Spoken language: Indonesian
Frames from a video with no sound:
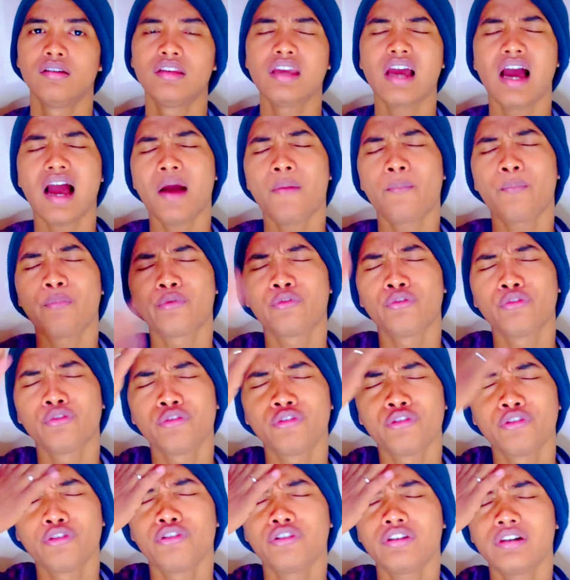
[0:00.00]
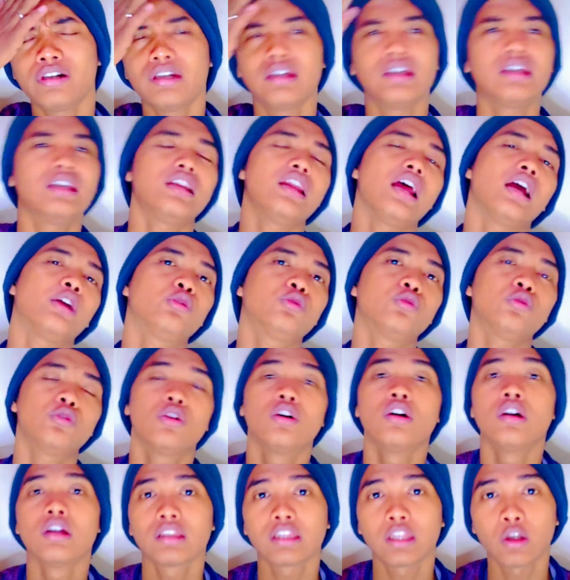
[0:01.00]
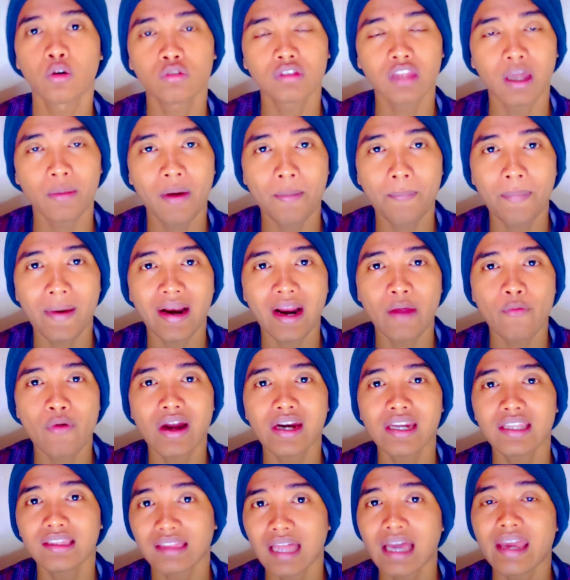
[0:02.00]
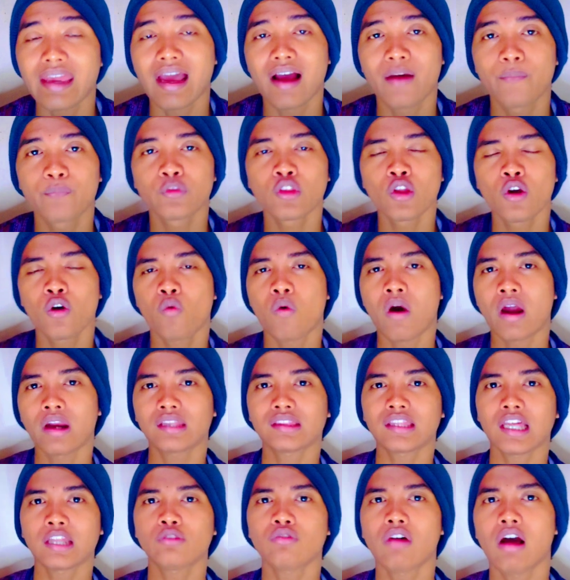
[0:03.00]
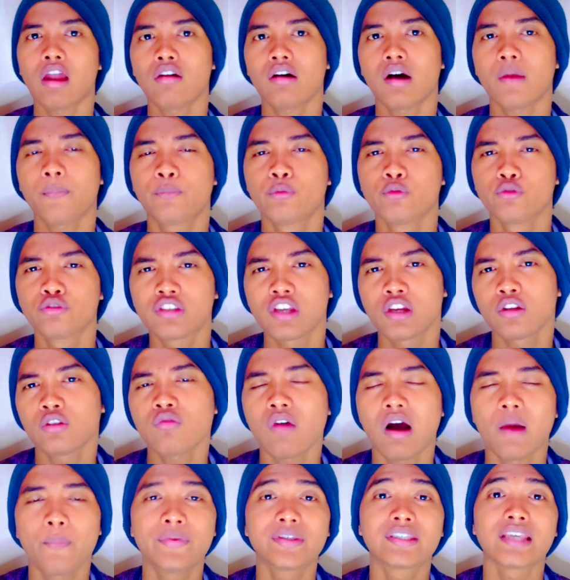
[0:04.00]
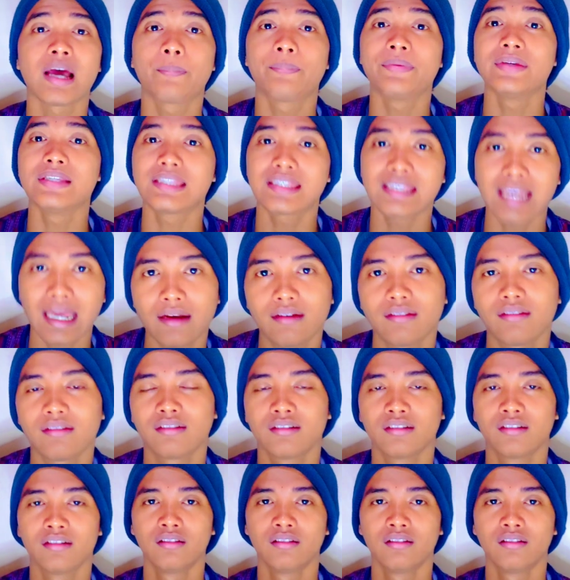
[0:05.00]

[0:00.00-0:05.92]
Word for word: Ya ampun, ini aduh, terutama para wanita ya. Wanita tuh kalau ngebucin tuh habis-habisan